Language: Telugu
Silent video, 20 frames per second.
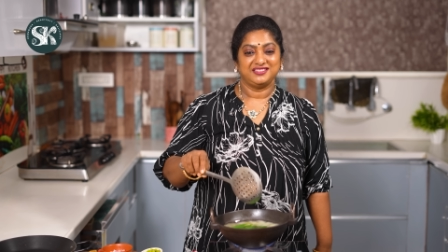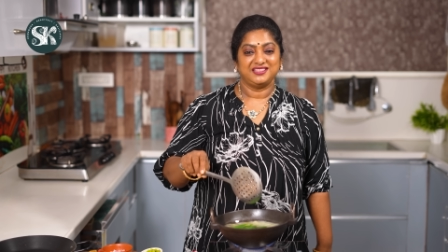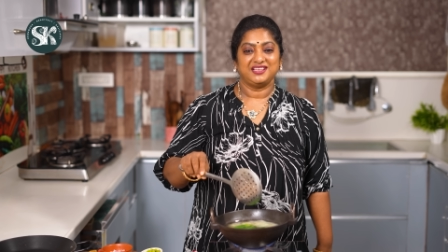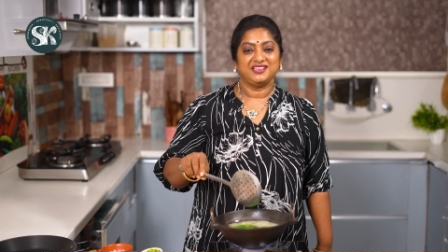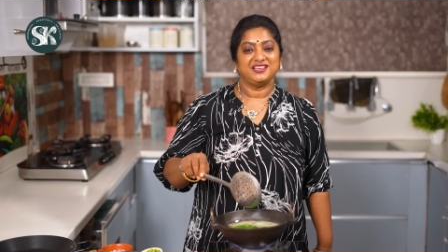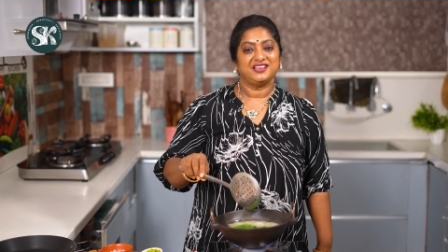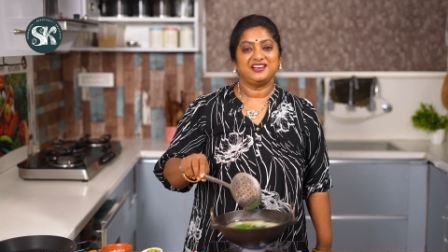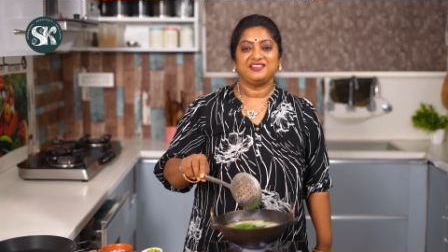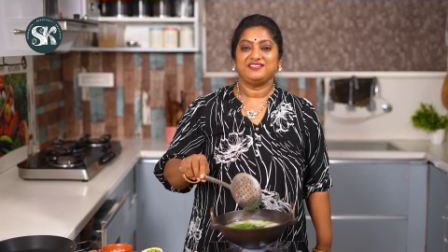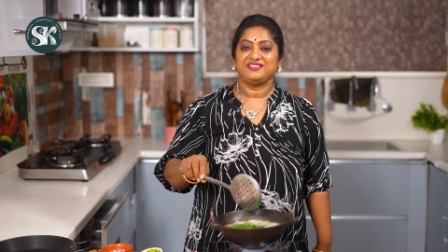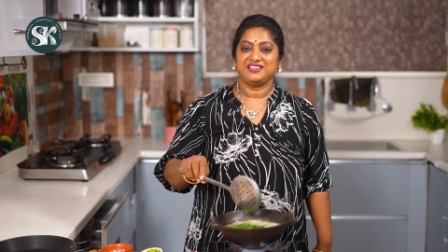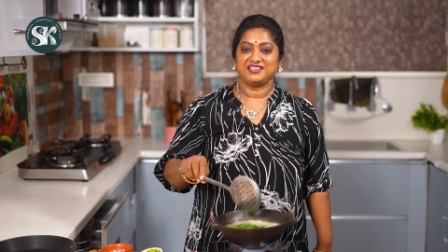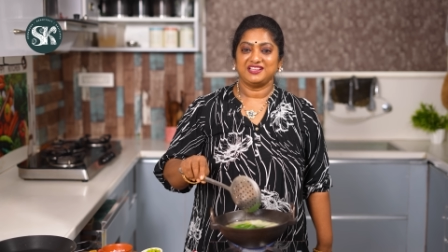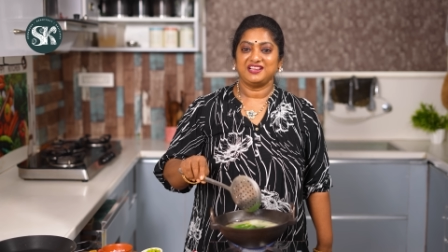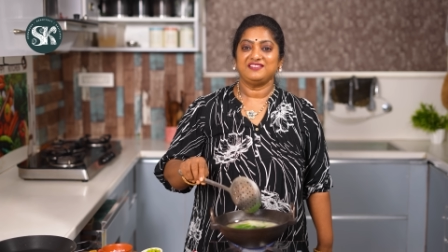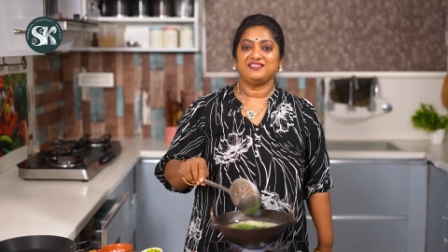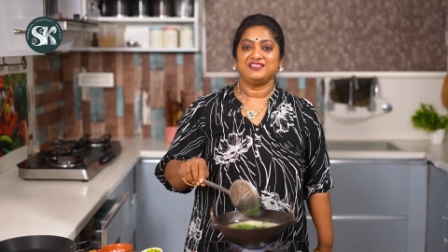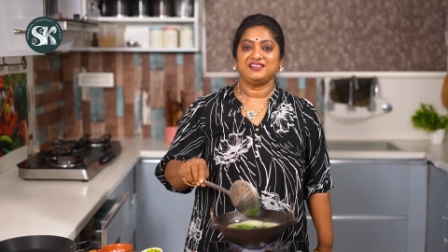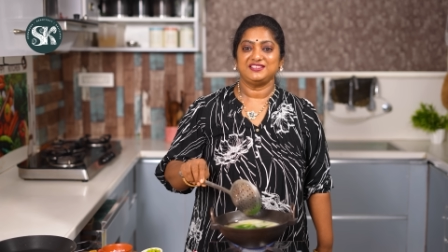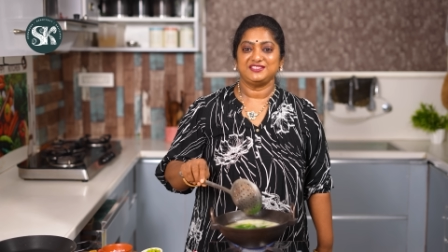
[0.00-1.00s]
దెయ్యాలు
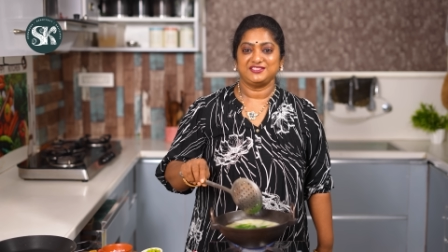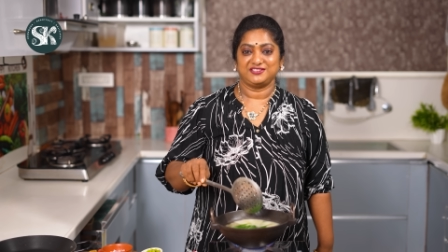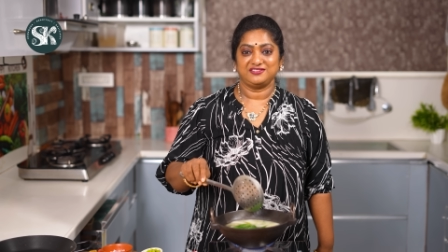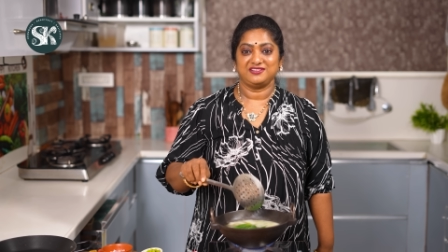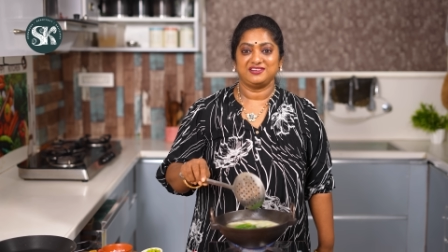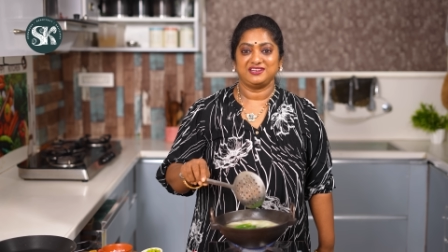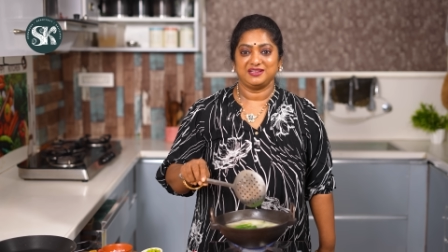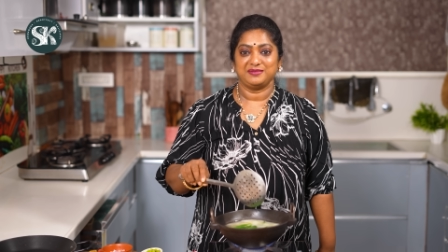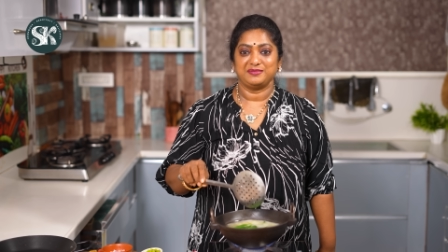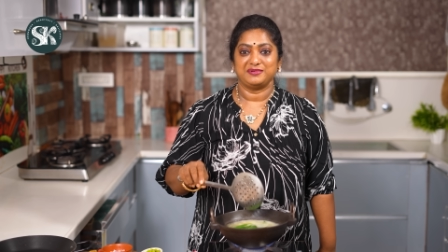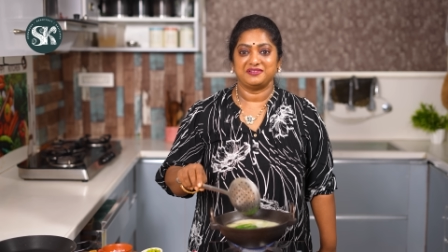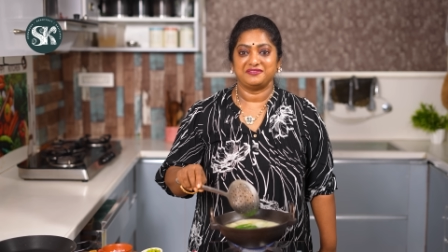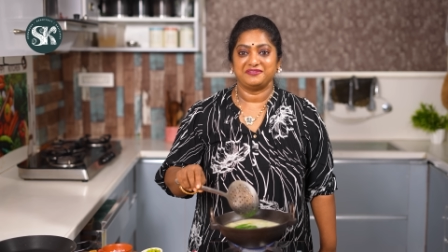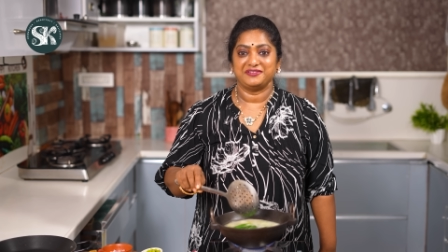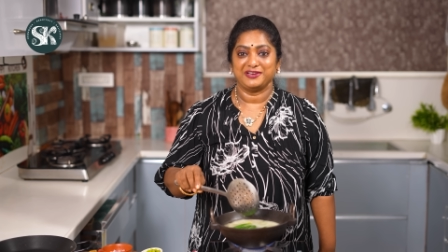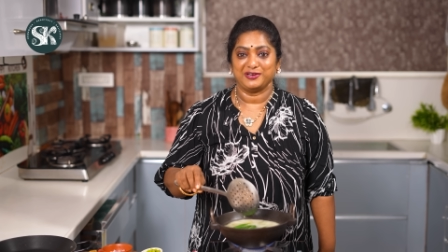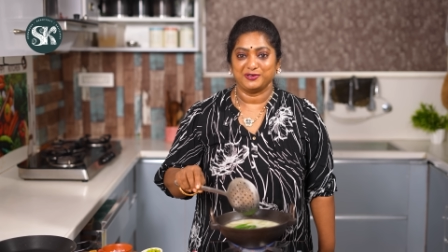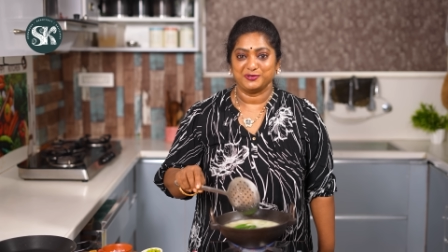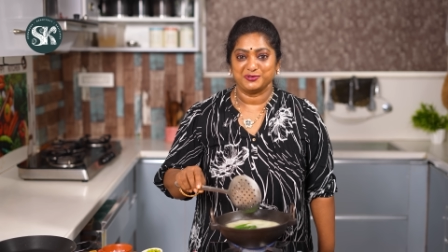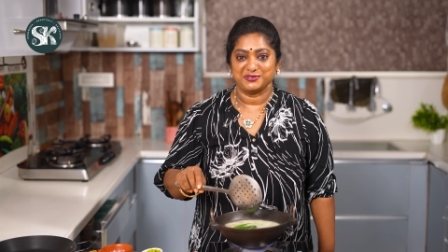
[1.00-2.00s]
వేదాలు వాళ్ళు ఇస్తున్నట్టు ఏమన్నా
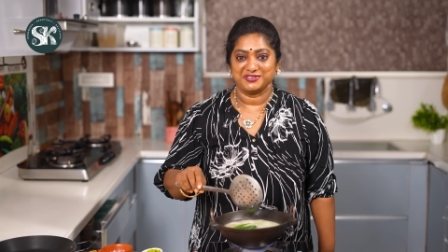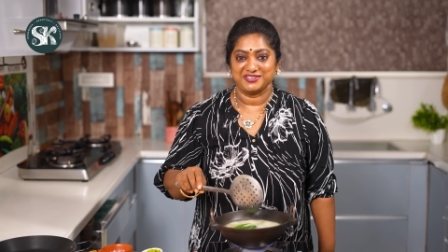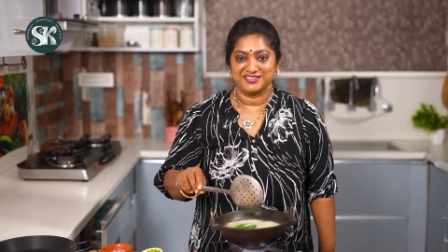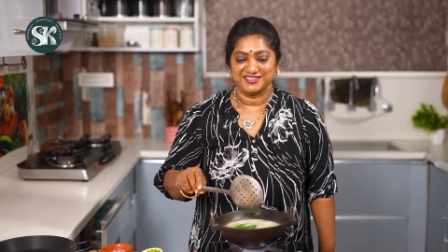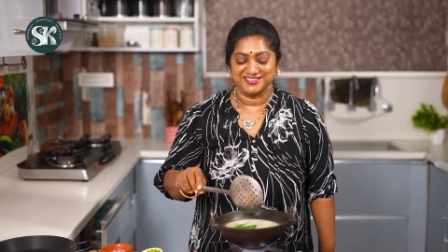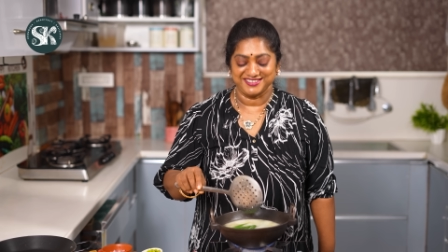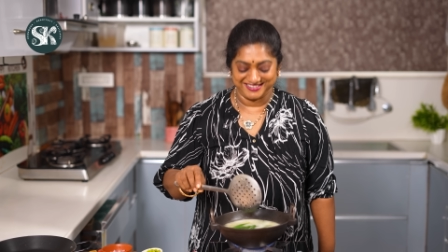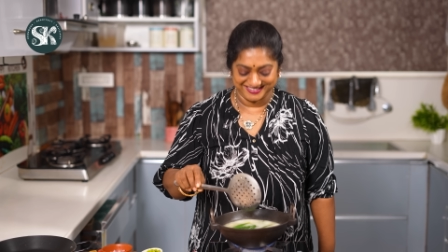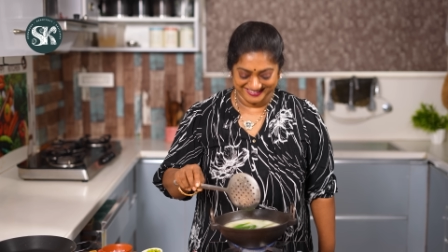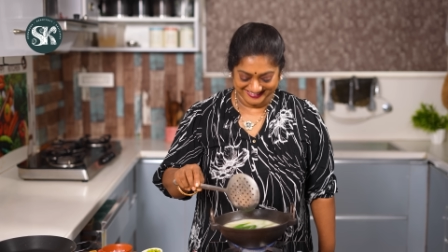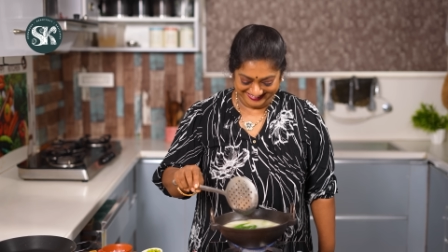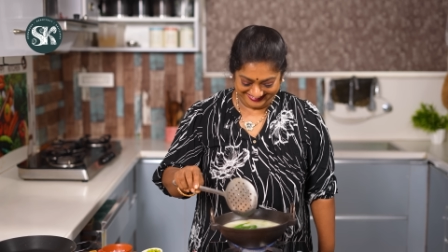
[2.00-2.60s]
ఫీల్ అవుతున్నారా